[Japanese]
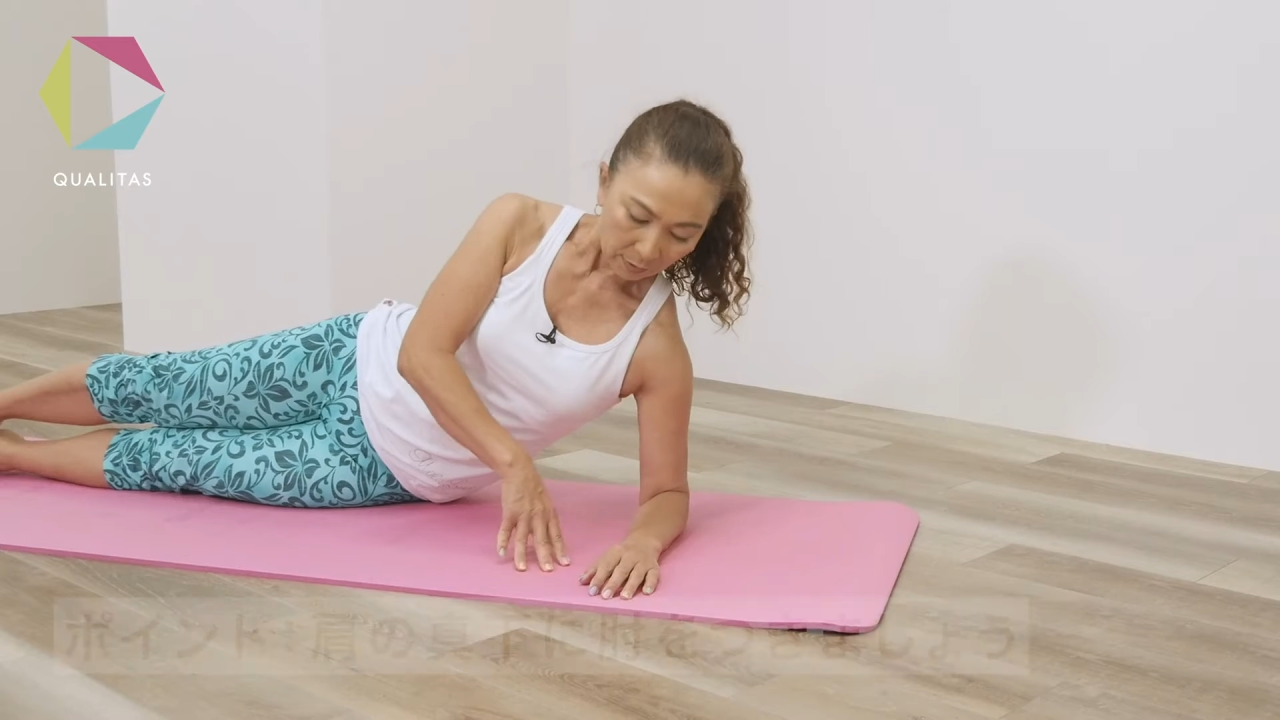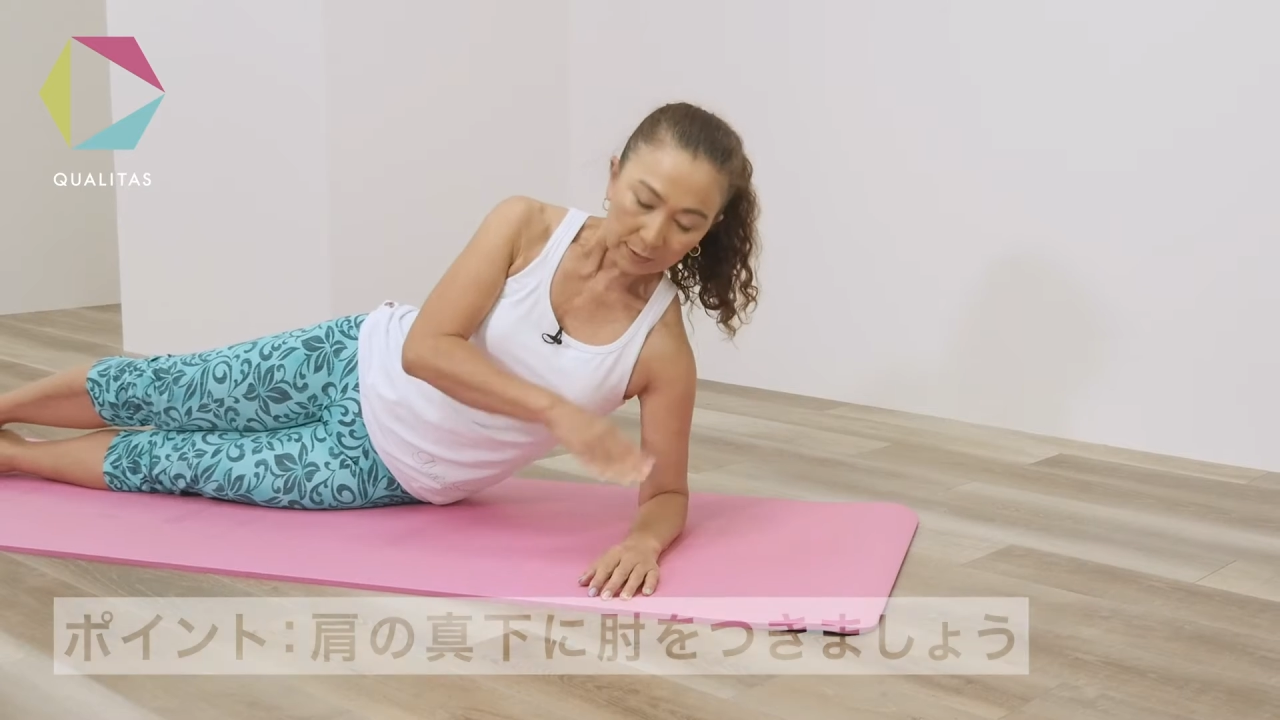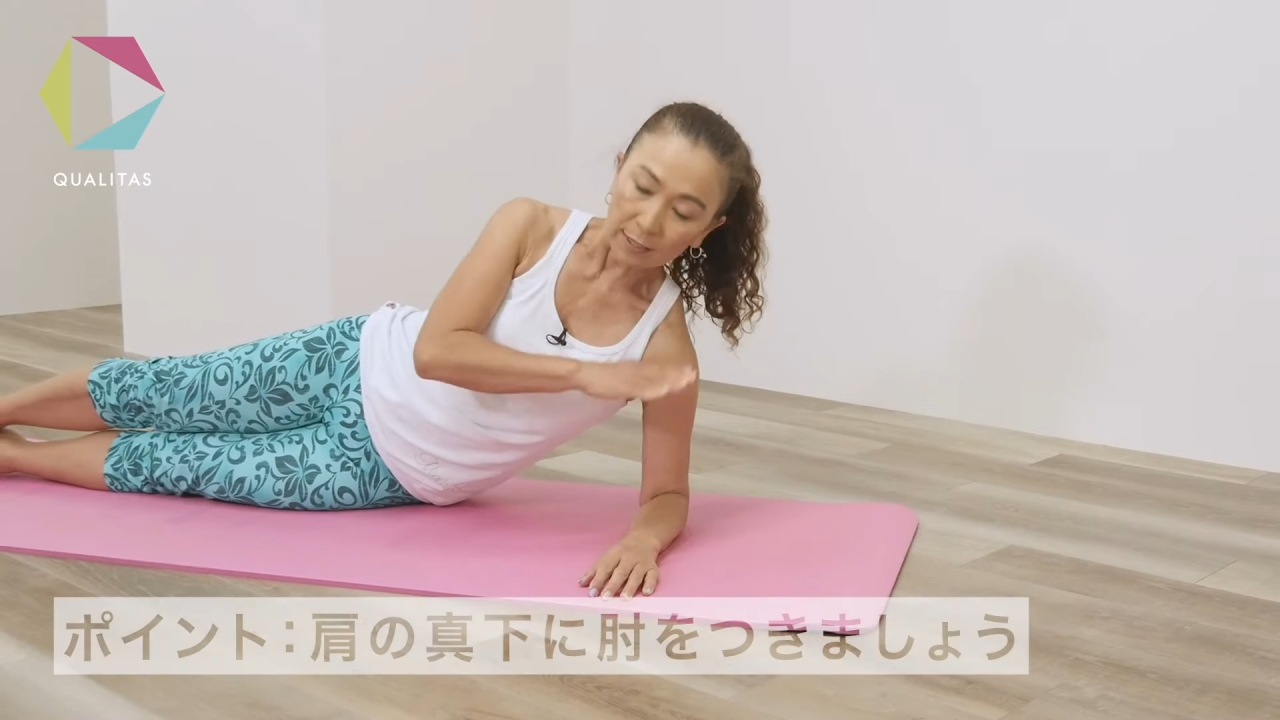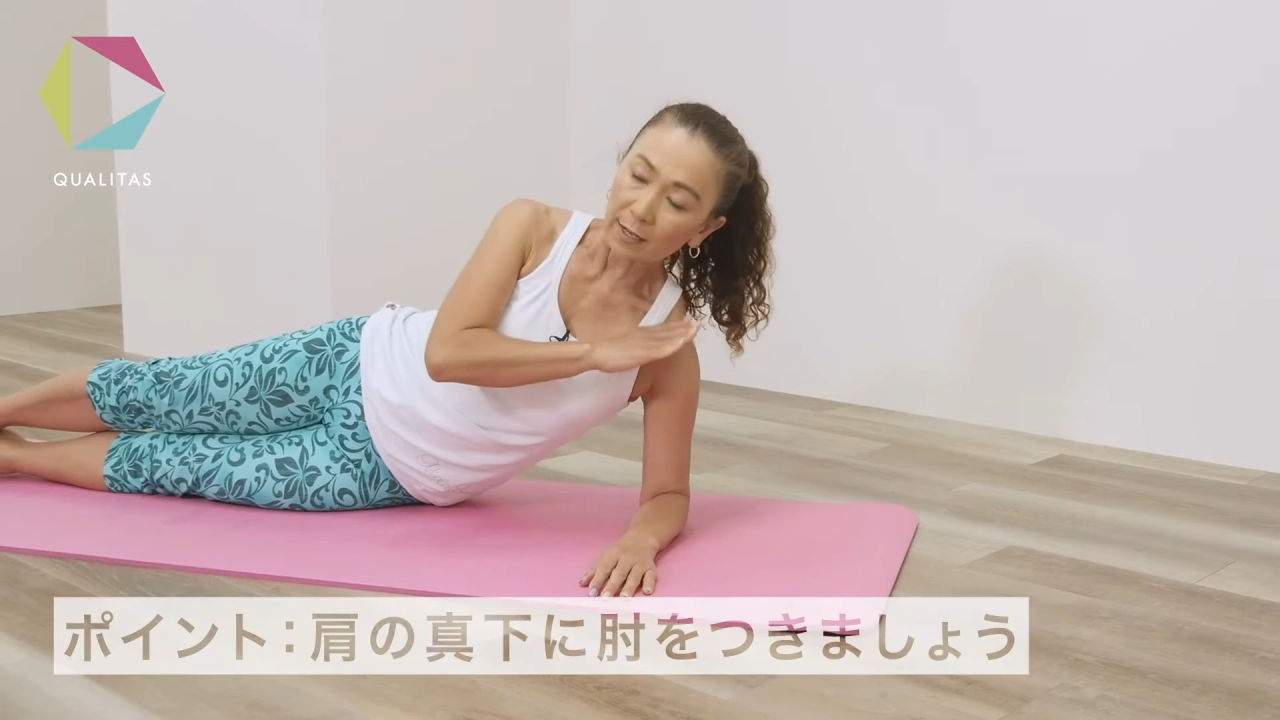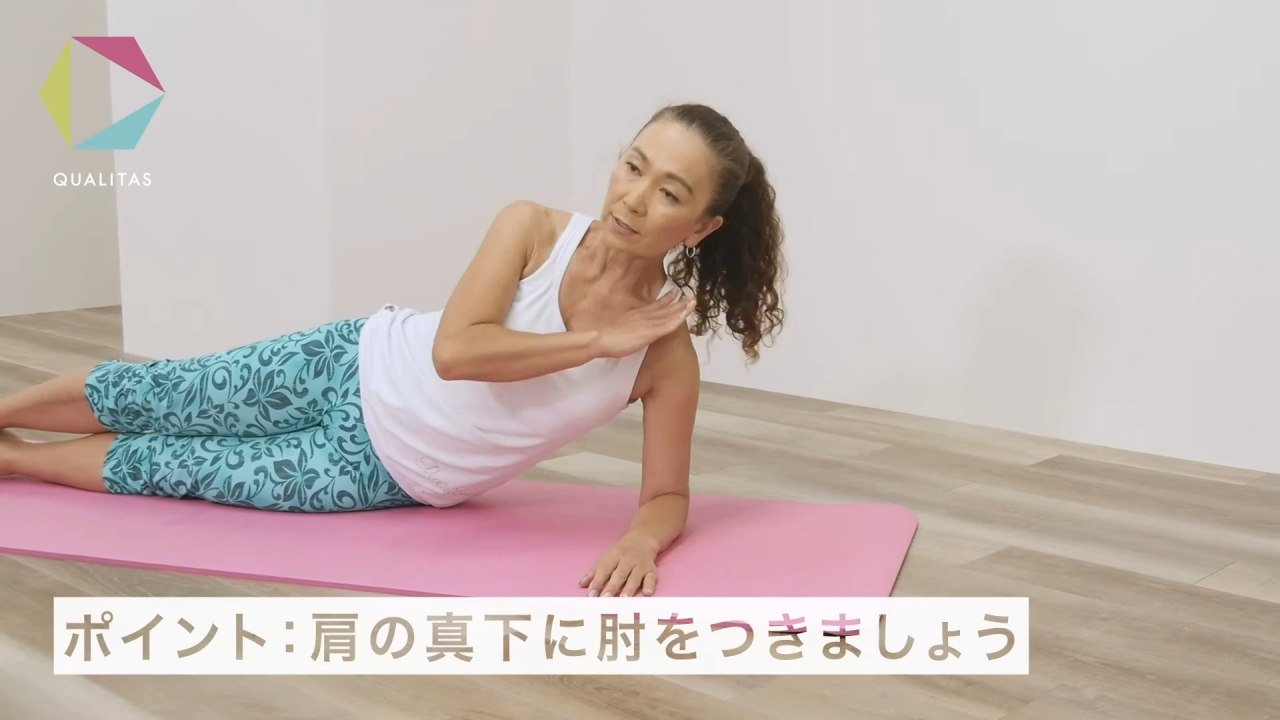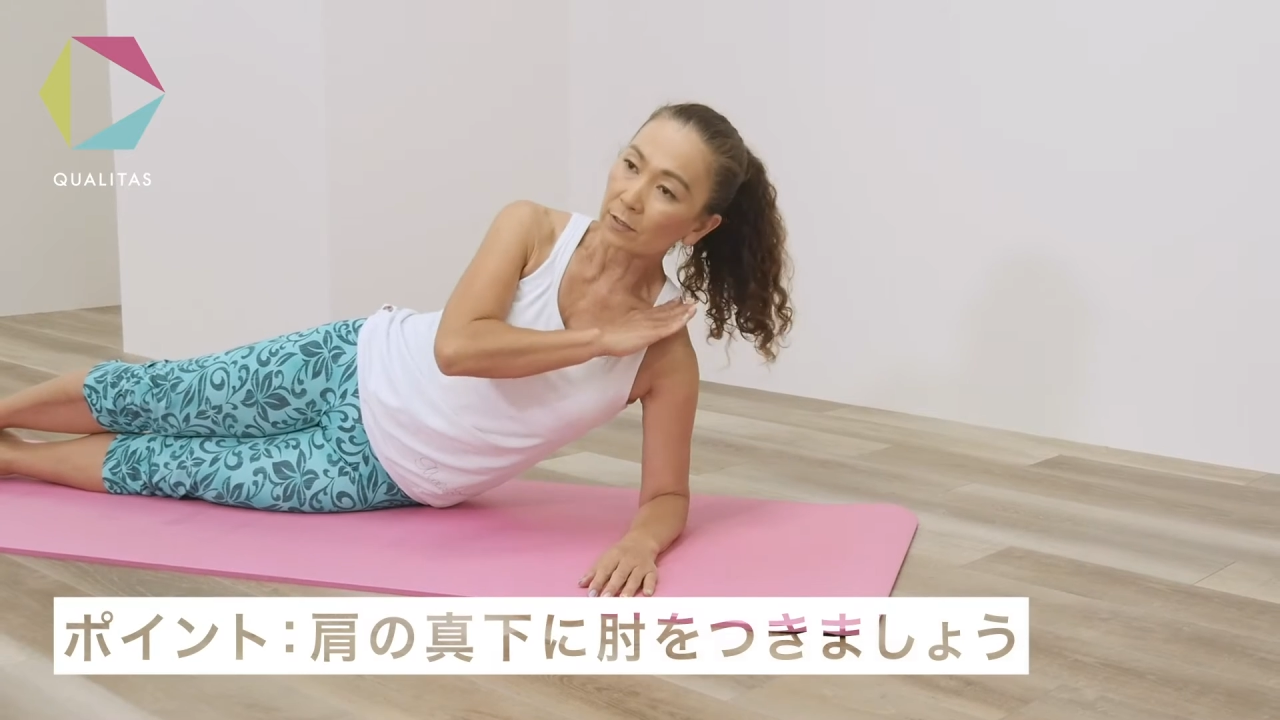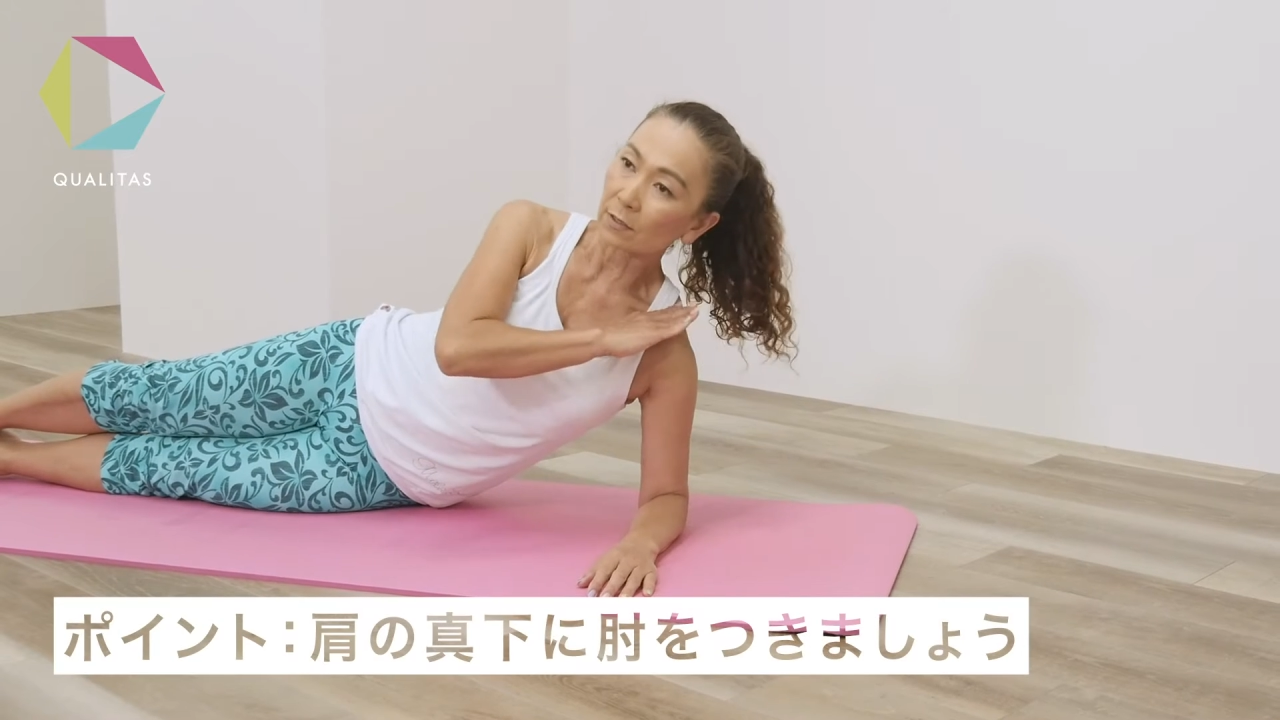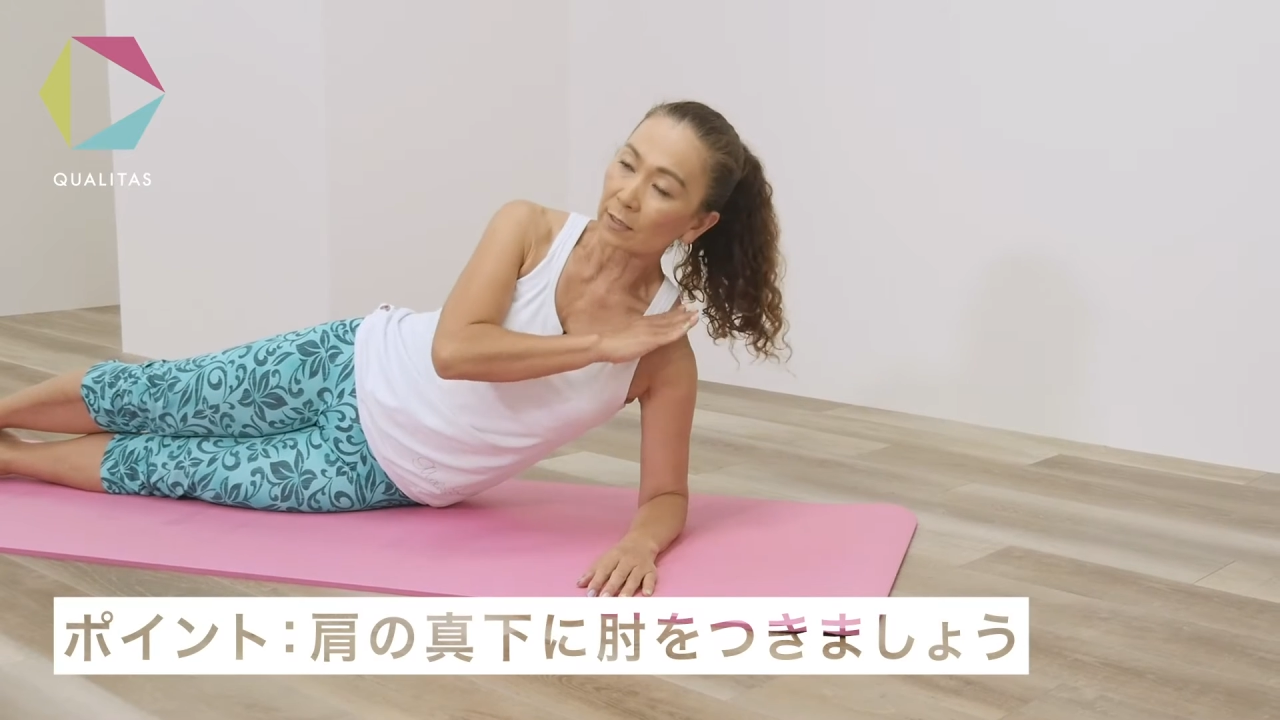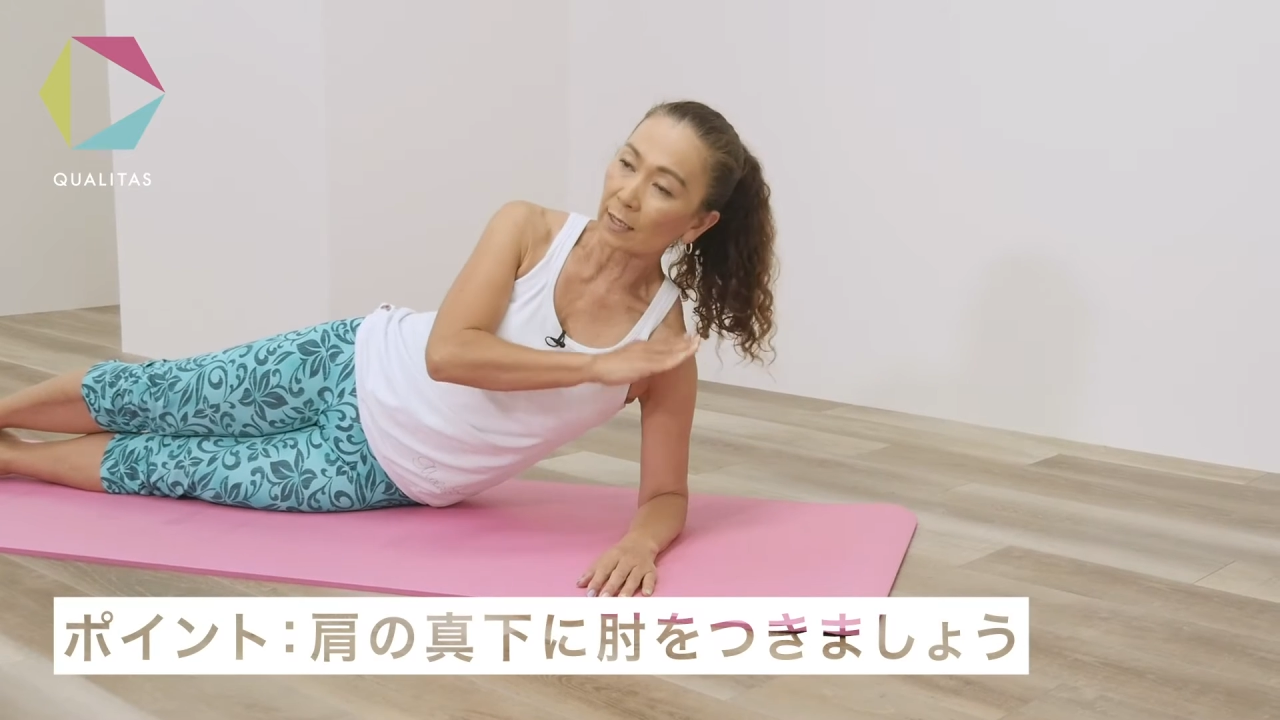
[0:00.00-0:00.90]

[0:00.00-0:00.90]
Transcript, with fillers: 必ず